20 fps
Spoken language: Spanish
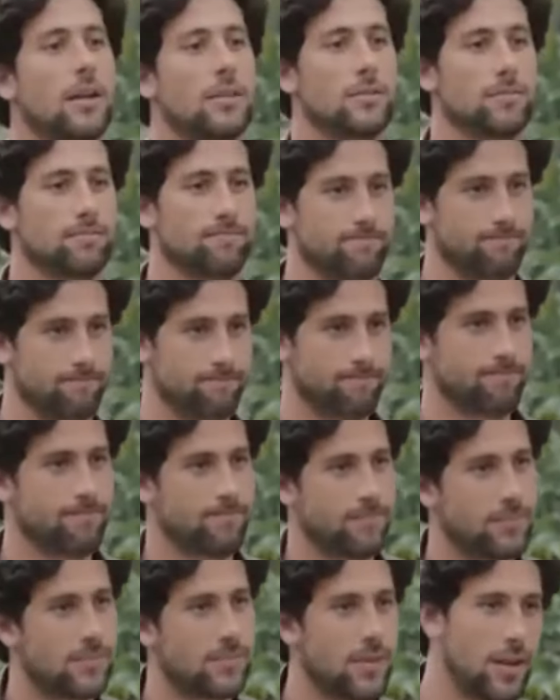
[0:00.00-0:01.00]
juro.
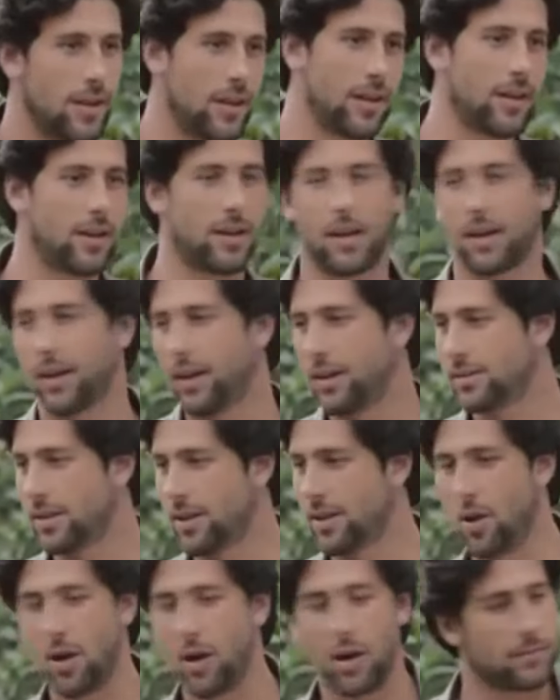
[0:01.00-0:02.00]
¿Y qué quieres
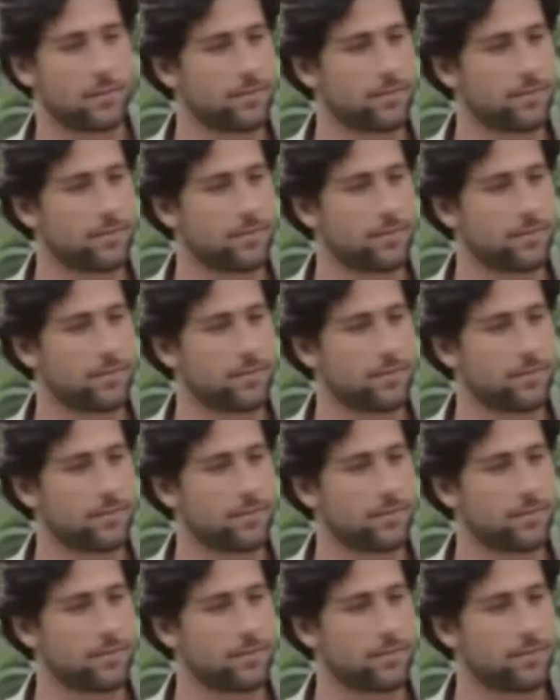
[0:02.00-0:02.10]
que yo haga?